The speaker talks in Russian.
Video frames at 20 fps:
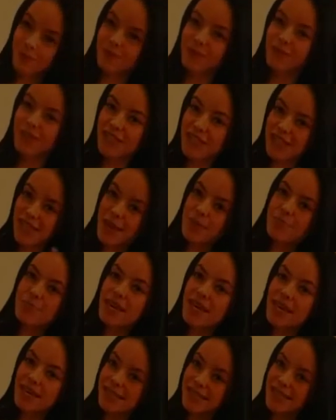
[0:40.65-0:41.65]
в те
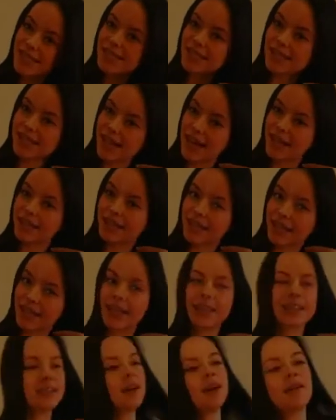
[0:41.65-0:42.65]
месяцы
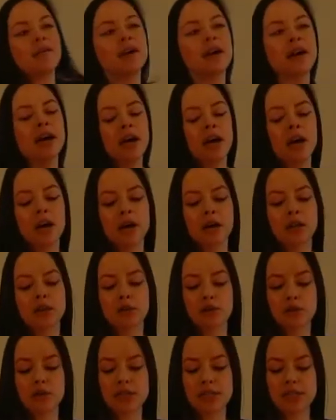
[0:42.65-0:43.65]
конкретно.
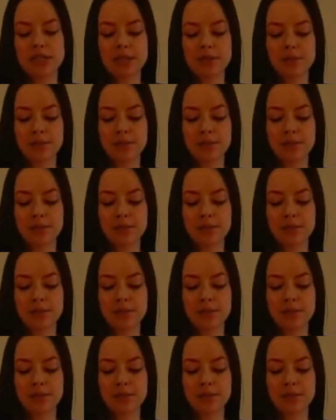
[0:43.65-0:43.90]
То есть